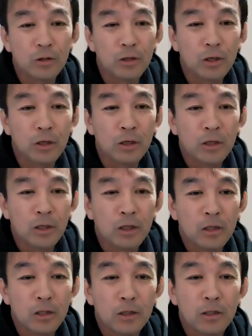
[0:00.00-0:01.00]
で、
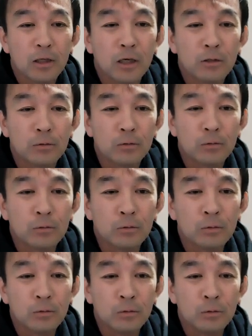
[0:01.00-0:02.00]

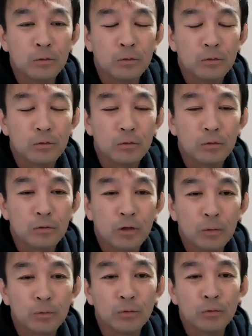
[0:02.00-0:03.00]

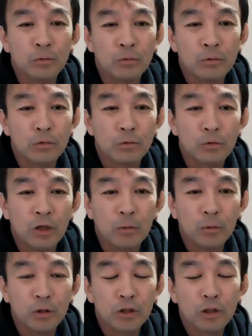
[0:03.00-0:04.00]
多分その
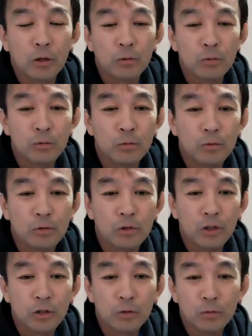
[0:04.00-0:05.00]
やめちゃう
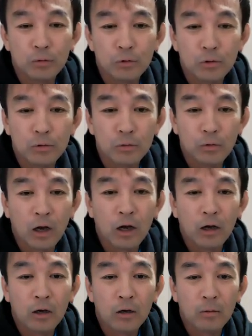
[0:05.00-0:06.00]
理由っていうの
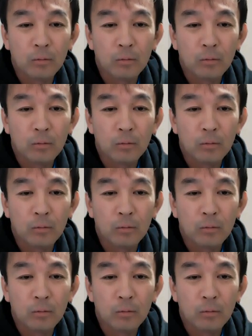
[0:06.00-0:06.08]
が、